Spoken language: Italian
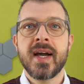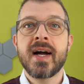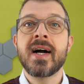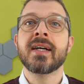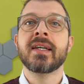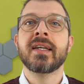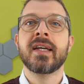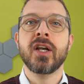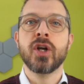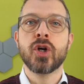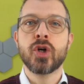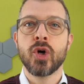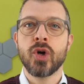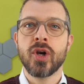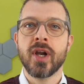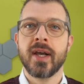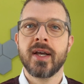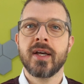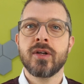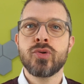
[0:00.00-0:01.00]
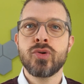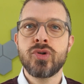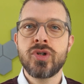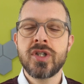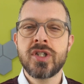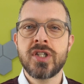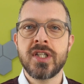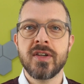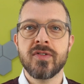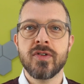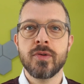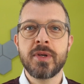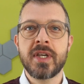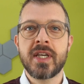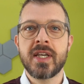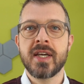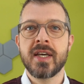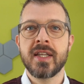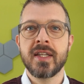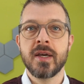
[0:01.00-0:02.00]
anche il collega successivo mi
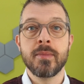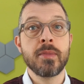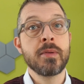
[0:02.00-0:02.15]
chiede,